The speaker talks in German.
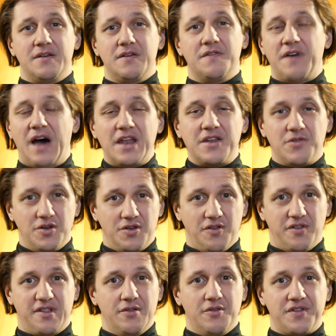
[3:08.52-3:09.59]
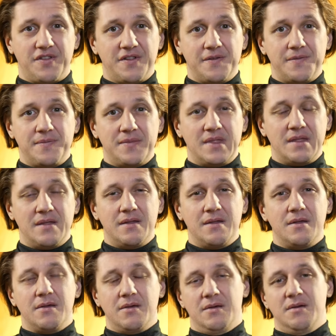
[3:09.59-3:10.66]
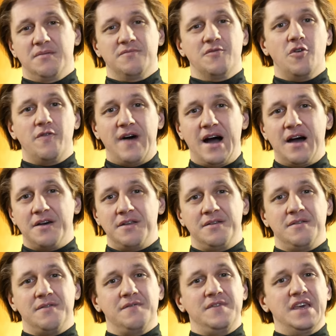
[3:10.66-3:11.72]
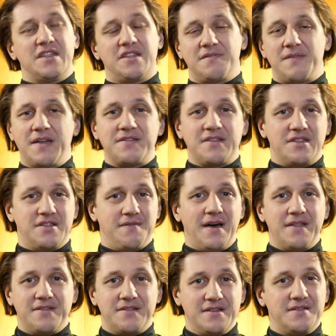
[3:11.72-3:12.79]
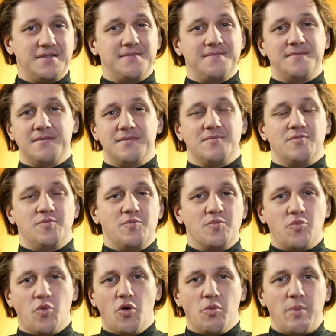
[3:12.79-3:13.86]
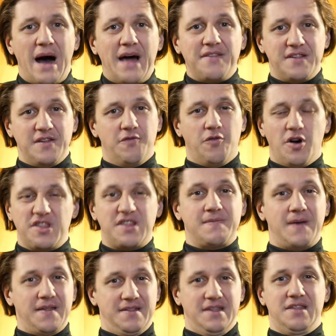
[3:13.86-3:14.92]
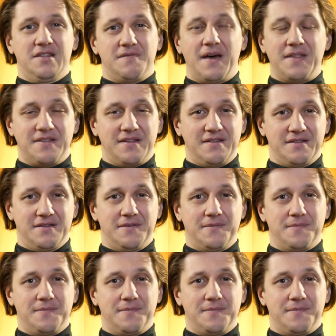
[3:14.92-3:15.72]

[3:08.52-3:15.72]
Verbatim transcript: Verantwortungslos. Wo waren wir 2020? Wo waren sie vor 2020?